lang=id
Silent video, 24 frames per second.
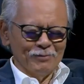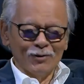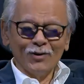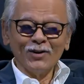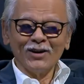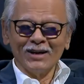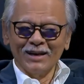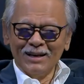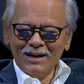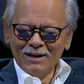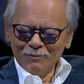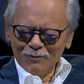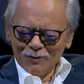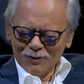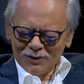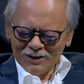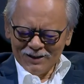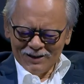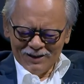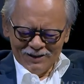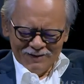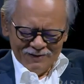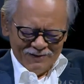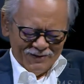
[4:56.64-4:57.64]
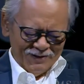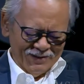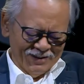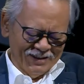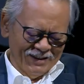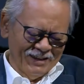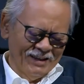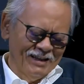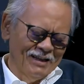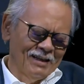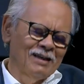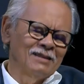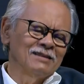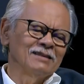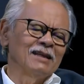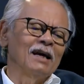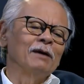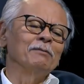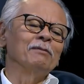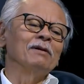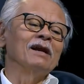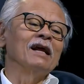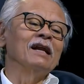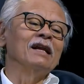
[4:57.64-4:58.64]
mungkin mungkin mungkin
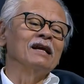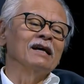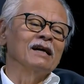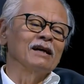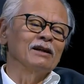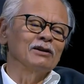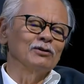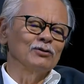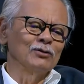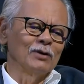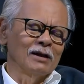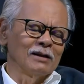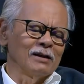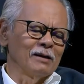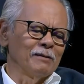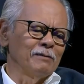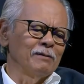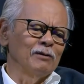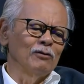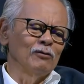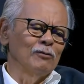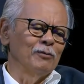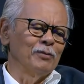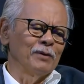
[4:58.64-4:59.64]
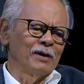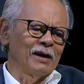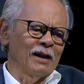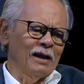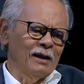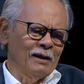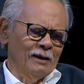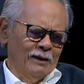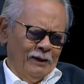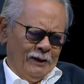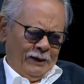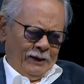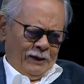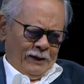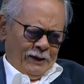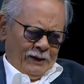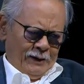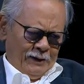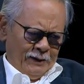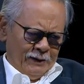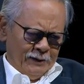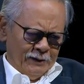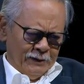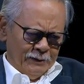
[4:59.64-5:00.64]
saya pernah dengar juga tapi belum pernah
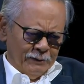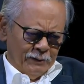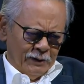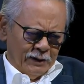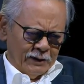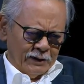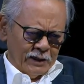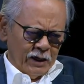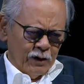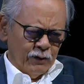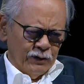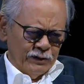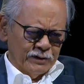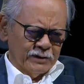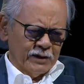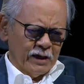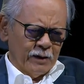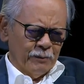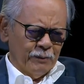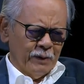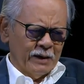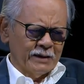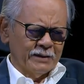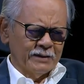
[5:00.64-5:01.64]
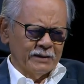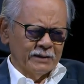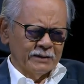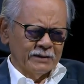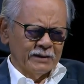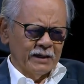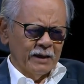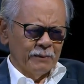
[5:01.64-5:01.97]
uh, mengetahui secara pasti